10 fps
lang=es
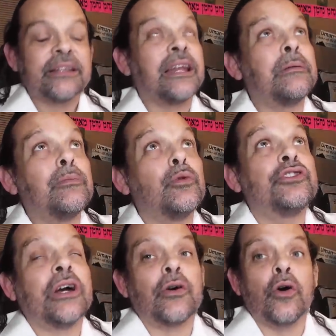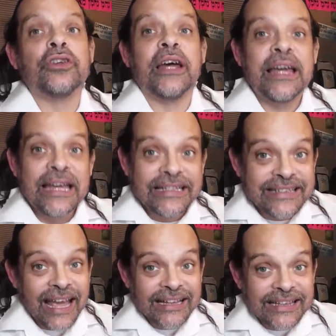tenemos muchas cosas
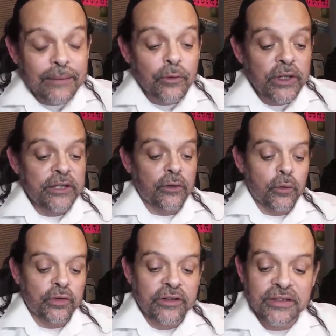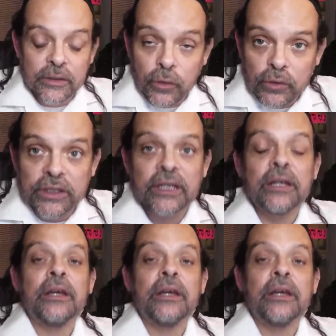ya estamos listos, los sacerdotes,